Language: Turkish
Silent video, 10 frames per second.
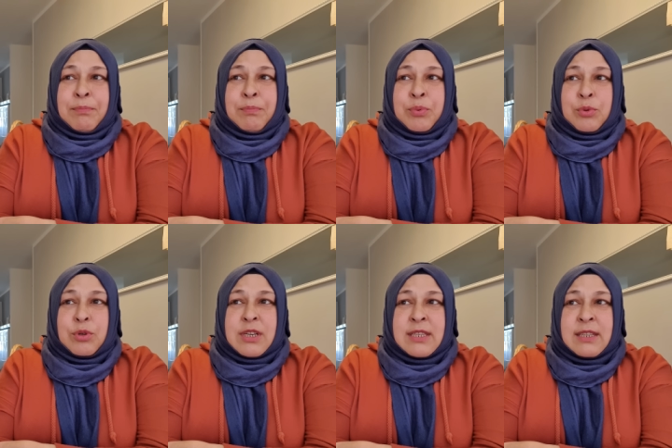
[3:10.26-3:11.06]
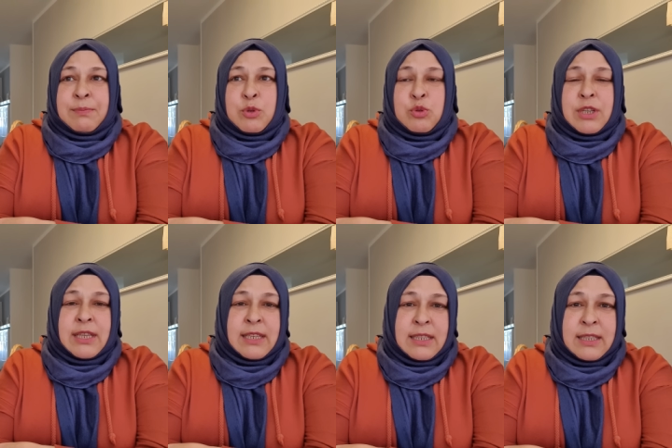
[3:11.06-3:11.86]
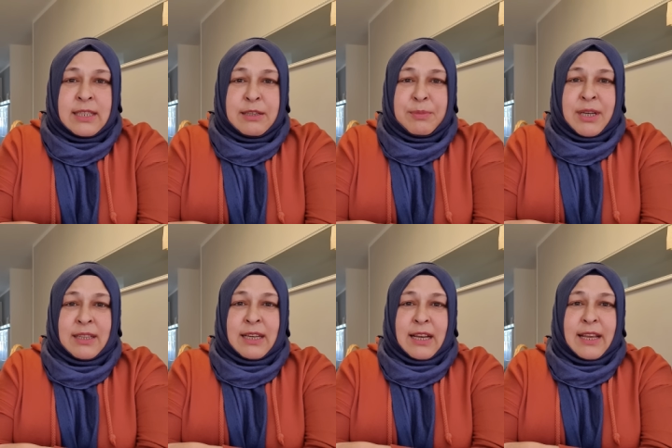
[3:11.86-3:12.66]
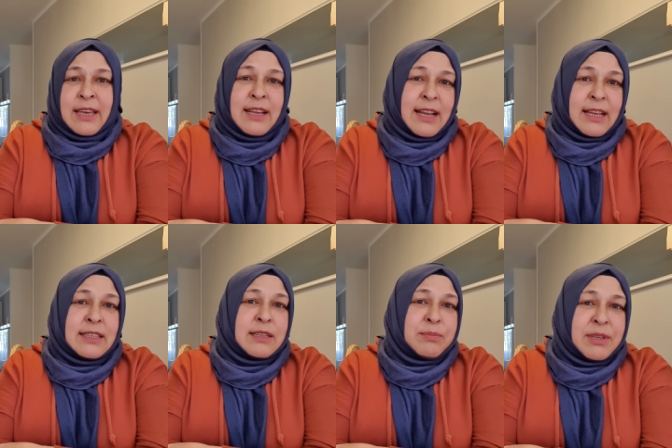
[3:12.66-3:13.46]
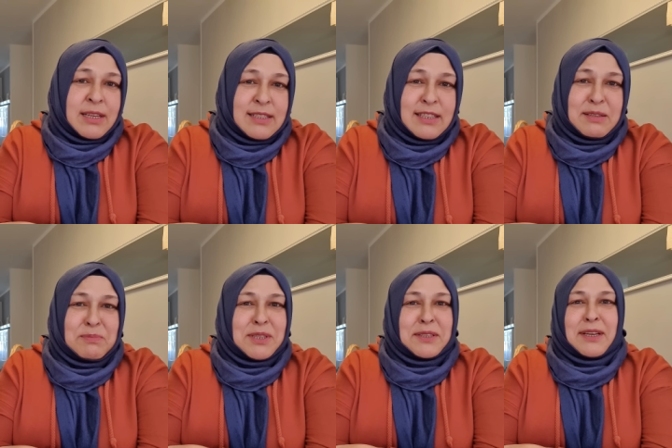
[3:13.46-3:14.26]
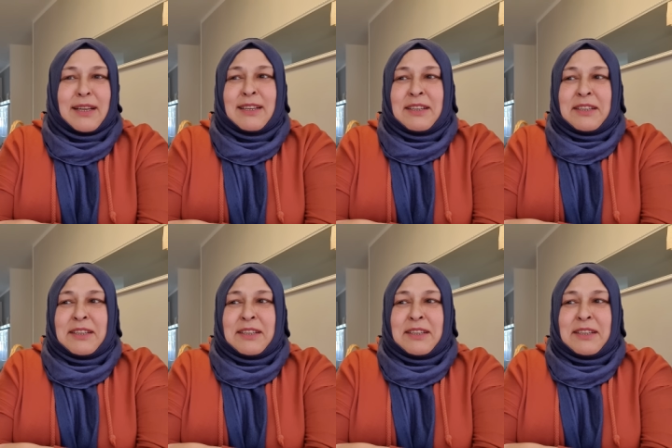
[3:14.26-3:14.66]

bu kısa bir süre gittiğim kadar eğlendiğim, gezdiğim kadar